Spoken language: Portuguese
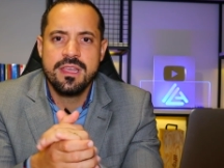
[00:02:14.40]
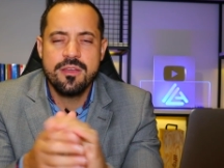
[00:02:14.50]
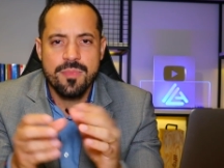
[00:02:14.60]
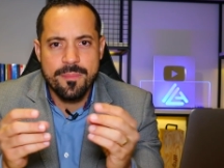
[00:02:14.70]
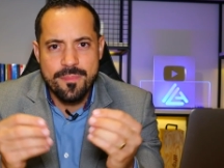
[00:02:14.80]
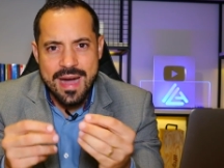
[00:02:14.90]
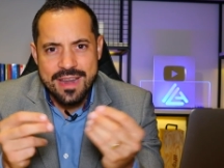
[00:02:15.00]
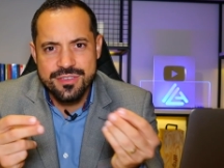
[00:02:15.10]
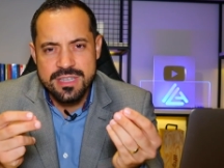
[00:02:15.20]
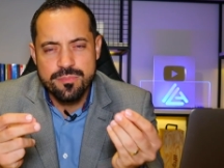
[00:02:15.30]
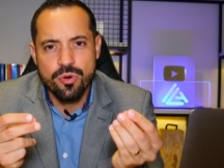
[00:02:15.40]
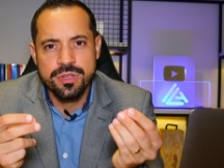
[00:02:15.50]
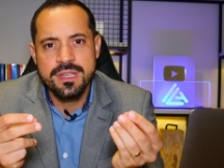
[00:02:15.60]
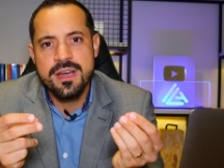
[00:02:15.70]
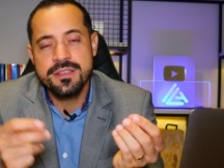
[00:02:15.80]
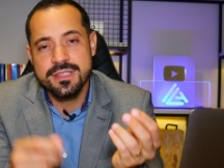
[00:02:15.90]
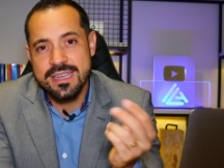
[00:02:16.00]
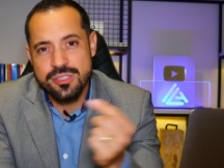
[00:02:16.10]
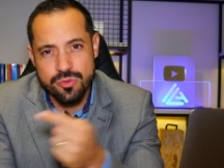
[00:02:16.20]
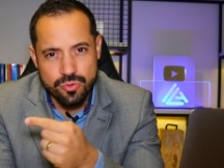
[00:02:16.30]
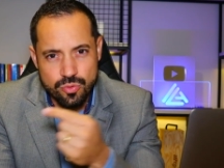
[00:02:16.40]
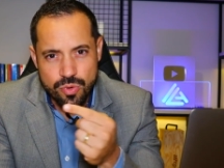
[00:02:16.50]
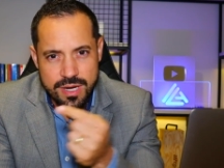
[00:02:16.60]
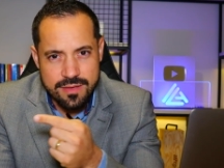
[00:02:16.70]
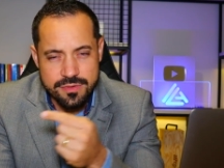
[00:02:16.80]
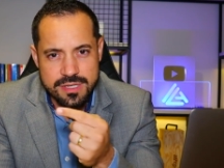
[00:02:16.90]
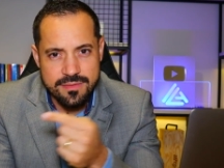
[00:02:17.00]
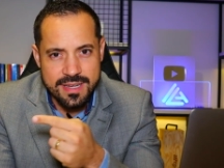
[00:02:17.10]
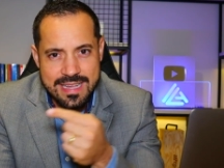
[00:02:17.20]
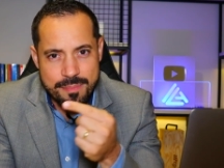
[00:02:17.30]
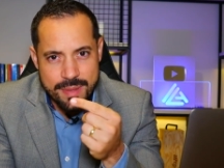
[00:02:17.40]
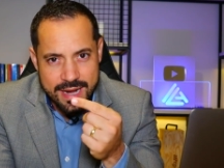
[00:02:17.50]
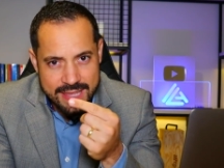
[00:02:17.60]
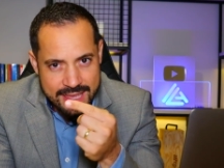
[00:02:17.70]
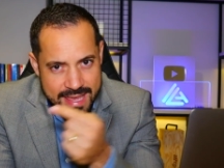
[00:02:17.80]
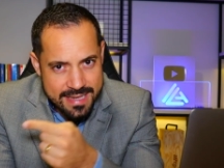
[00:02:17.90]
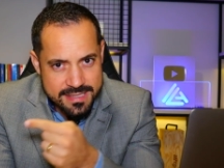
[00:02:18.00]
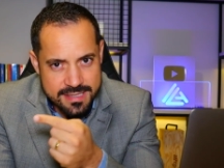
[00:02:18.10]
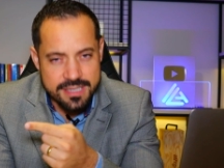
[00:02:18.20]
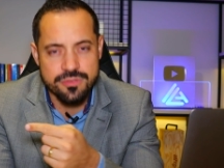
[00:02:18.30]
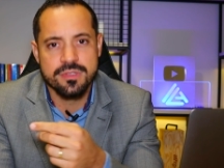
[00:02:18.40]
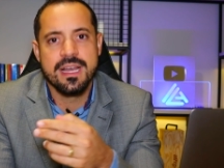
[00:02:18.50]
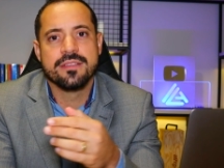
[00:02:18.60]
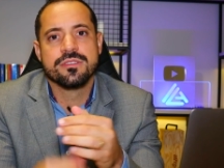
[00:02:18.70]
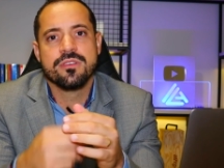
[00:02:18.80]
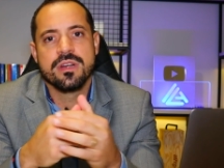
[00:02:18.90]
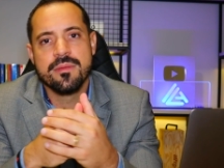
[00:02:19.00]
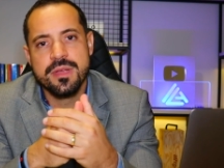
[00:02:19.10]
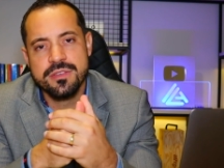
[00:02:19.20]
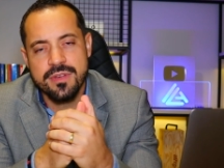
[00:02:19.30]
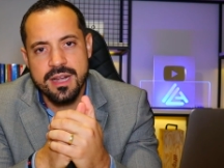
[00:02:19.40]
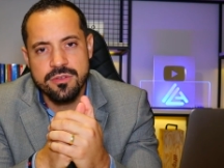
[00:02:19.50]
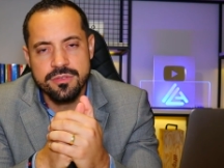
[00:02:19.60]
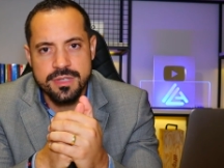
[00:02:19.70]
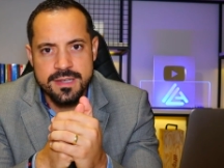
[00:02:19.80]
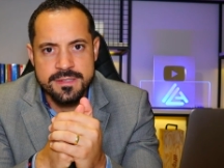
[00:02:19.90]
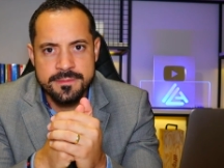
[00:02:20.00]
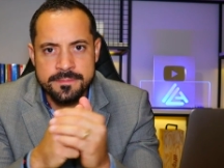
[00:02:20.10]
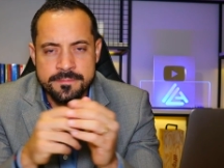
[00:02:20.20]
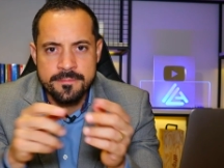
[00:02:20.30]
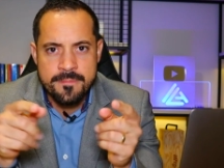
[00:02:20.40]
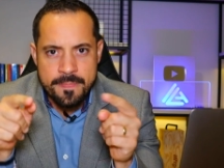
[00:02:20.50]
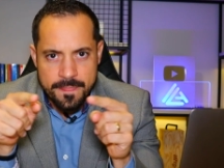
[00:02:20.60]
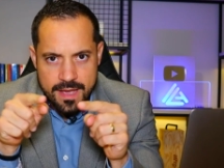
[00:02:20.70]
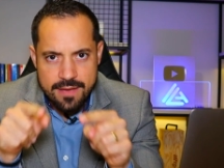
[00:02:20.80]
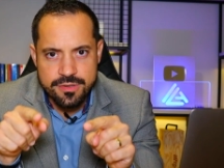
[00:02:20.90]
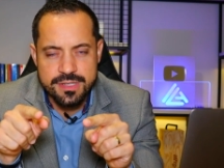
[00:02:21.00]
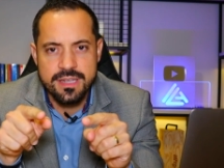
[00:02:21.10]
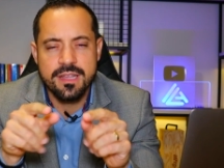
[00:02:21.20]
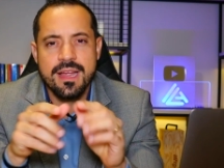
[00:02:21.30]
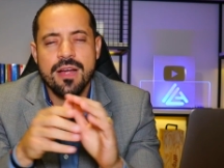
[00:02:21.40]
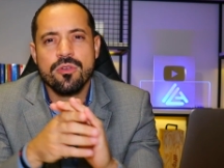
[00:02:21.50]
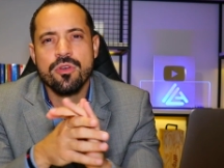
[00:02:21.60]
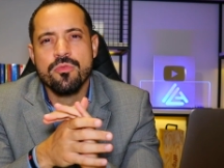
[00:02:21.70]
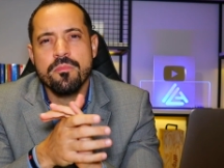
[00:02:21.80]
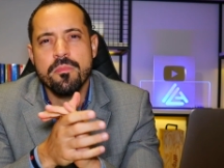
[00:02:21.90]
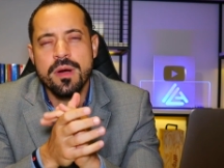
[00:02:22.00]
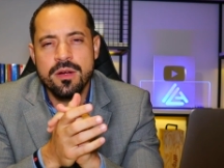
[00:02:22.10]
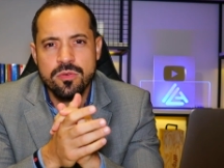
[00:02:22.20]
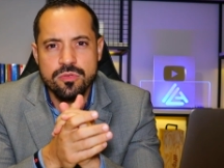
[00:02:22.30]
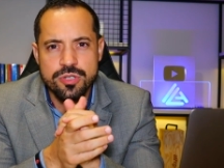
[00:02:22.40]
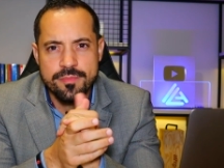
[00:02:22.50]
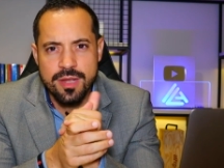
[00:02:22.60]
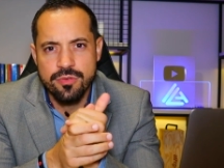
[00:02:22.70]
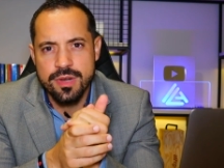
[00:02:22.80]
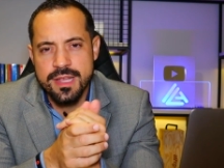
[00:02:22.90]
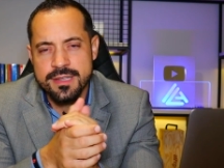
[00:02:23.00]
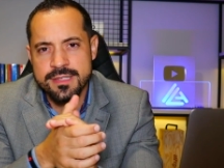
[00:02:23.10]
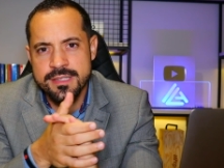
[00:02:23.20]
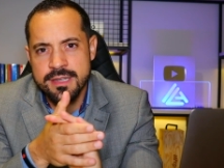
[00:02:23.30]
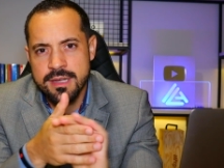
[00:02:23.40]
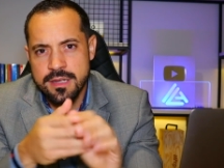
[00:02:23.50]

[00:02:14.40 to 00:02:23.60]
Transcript: E uma parte importante da estrutura que você vai dar para que esses resultados que eu acabei de falar aconteçam é você criar agora um banco de melhorias